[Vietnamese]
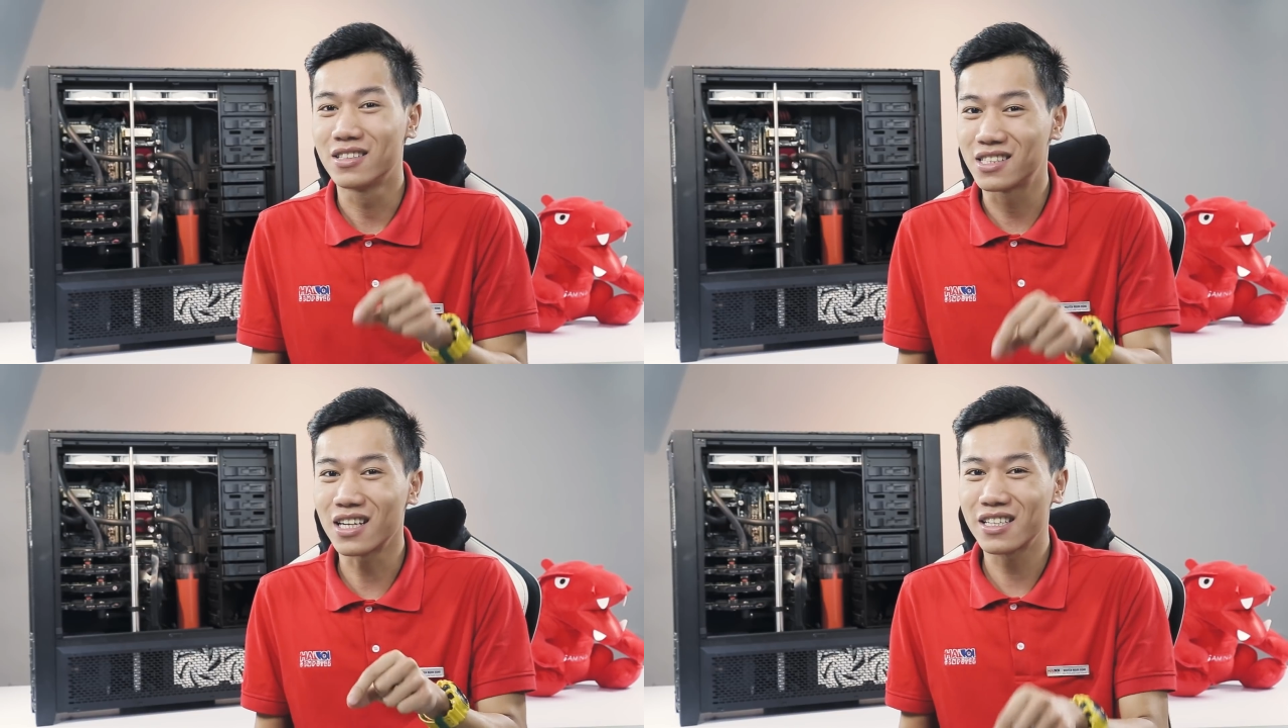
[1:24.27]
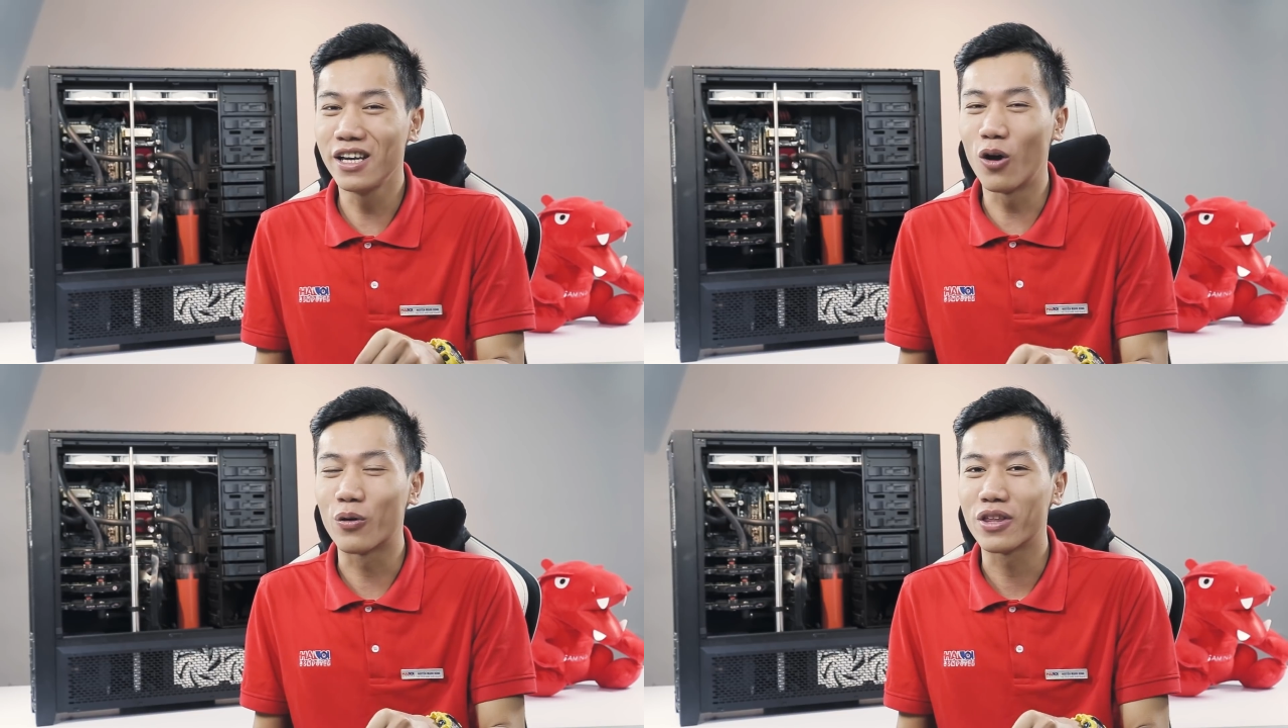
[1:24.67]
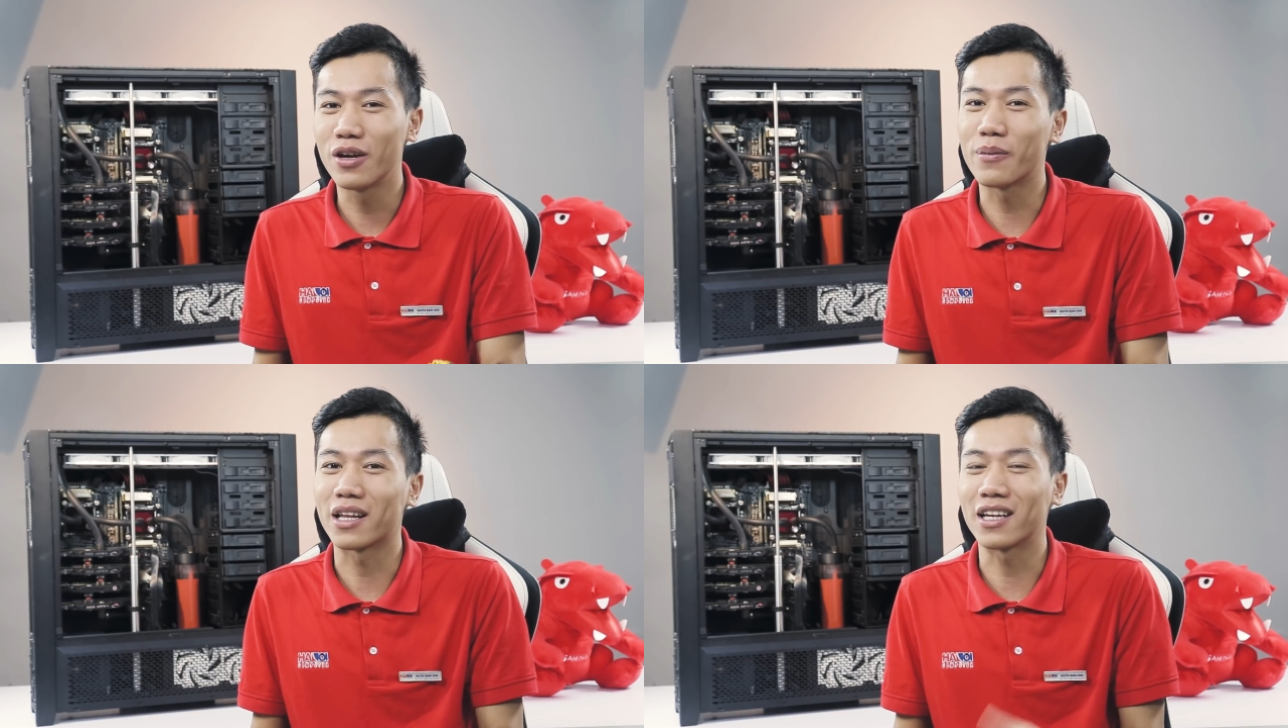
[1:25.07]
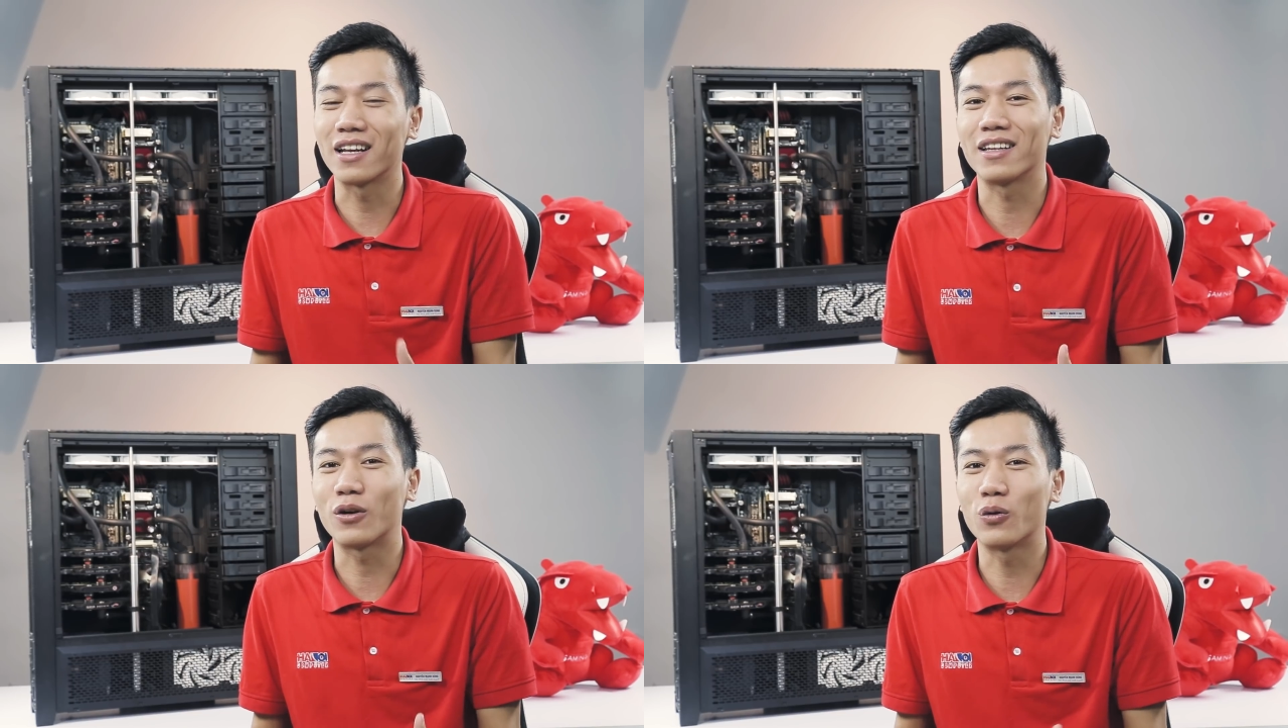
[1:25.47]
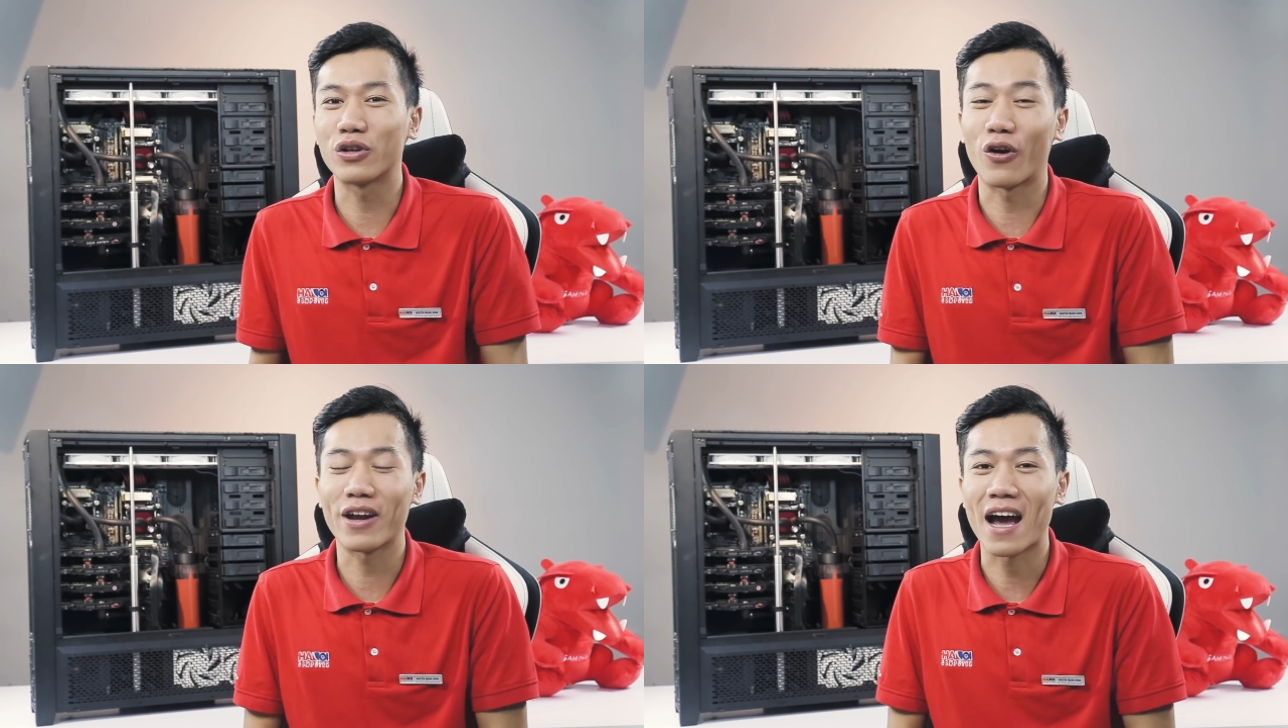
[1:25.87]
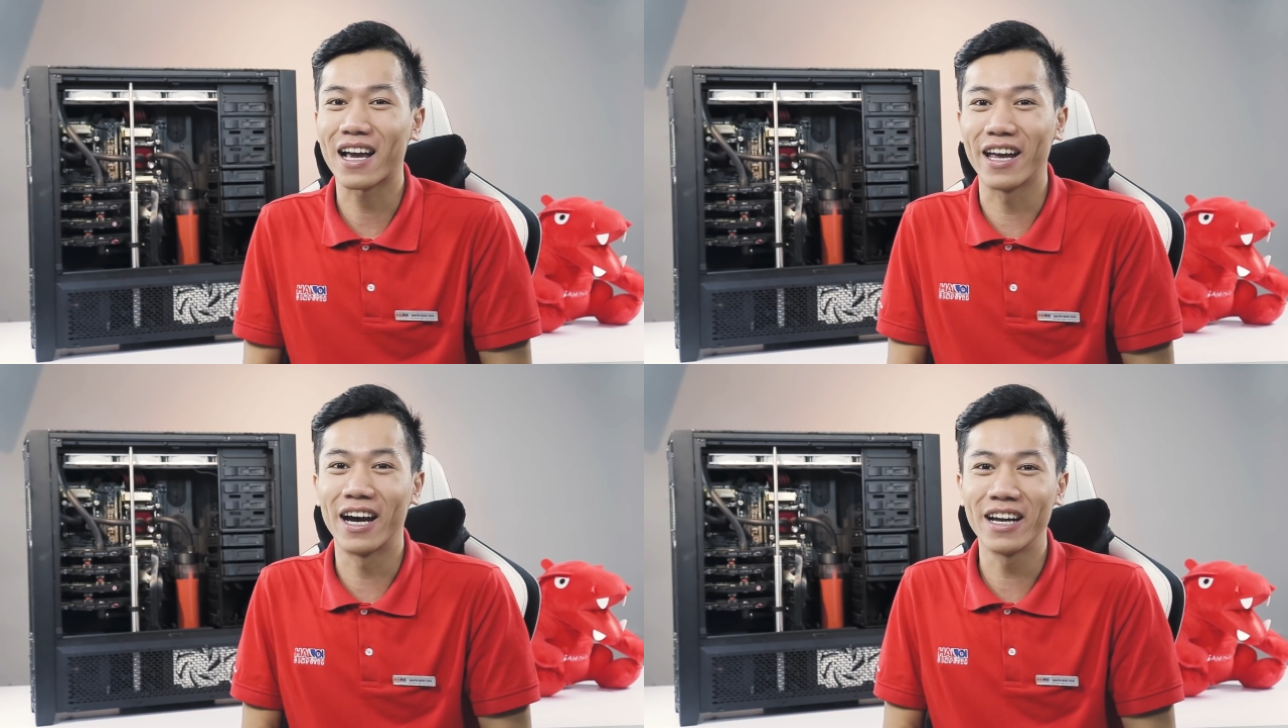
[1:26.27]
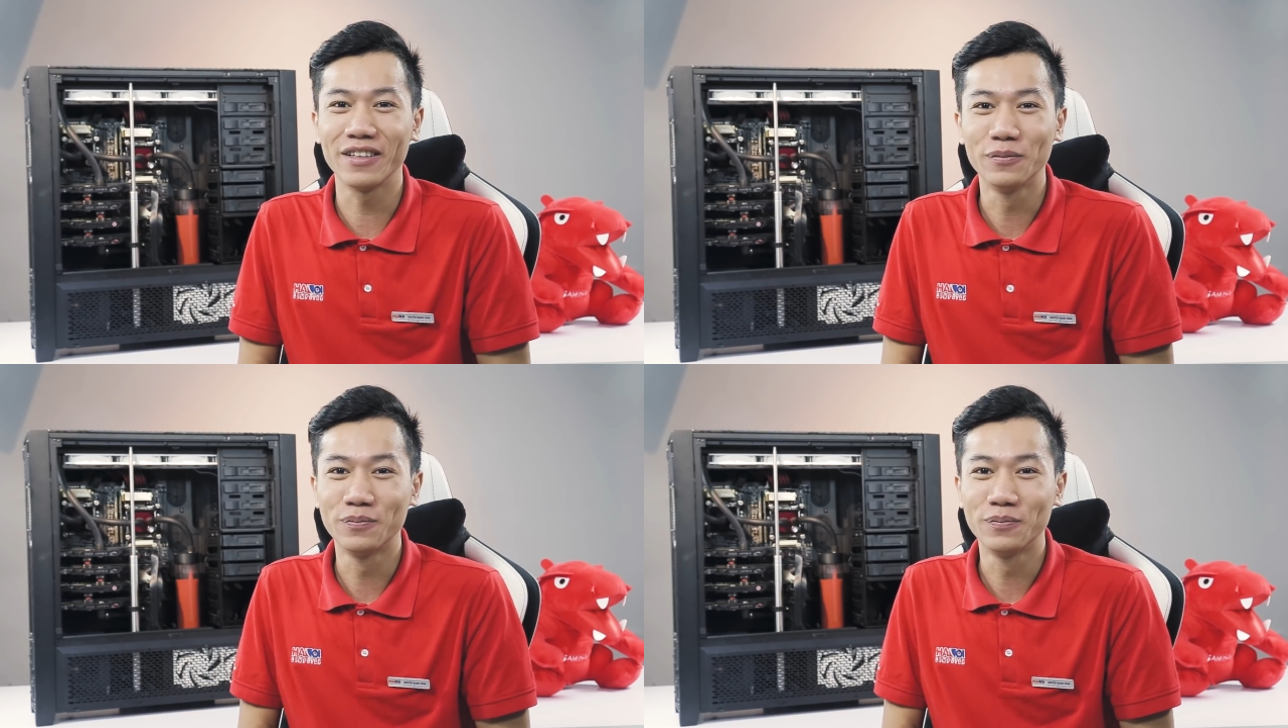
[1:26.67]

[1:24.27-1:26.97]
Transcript: rất nhiều nhưng mà thận thì cũng nhói đáng kể đấy.